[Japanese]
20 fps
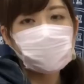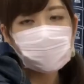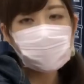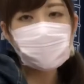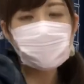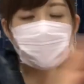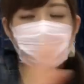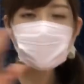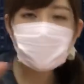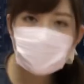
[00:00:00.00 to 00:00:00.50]

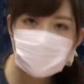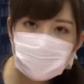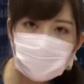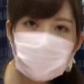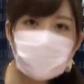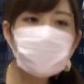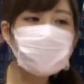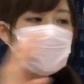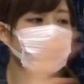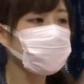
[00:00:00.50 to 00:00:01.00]
で1時
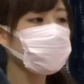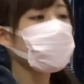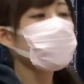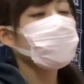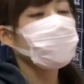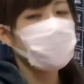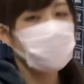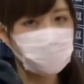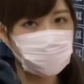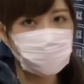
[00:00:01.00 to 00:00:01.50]
間ぐらいかか
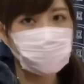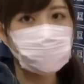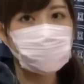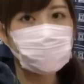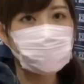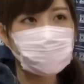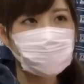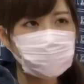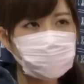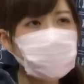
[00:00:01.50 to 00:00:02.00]
るんですよ
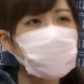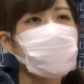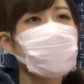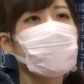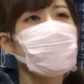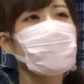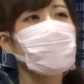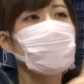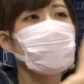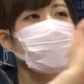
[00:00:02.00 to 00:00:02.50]

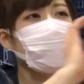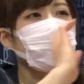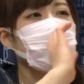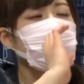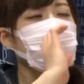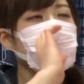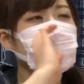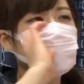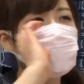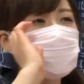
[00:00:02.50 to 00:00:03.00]
で、
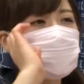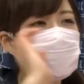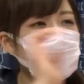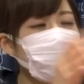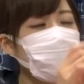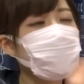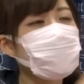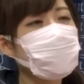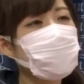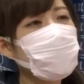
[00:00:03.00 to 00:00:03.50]
まあ、
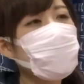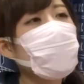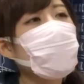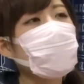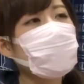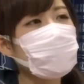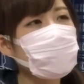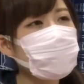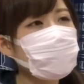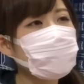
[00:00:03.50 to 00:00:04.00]
電車で行こう
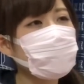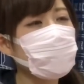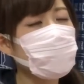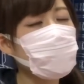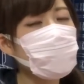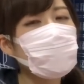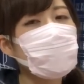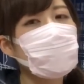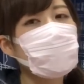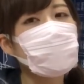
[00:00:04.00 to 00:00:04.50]
かなって
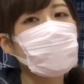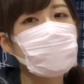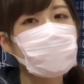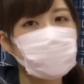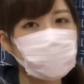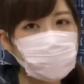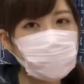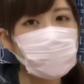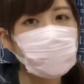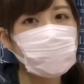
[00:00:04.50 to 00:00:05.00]
思ったんです
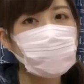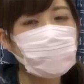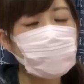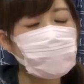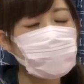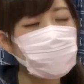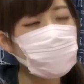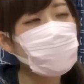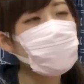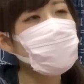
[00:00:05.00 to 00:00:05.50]
けど
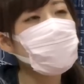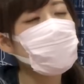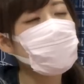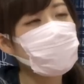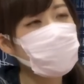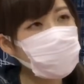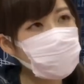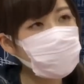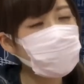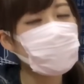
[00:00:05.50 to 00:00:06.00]
めんどくさい
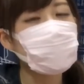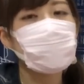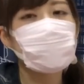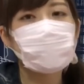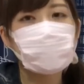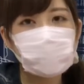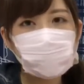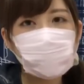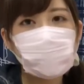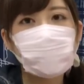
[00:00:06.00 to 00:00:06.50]
ねってなっ
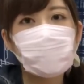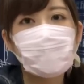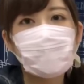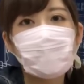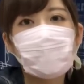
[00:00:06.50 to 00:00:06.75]
て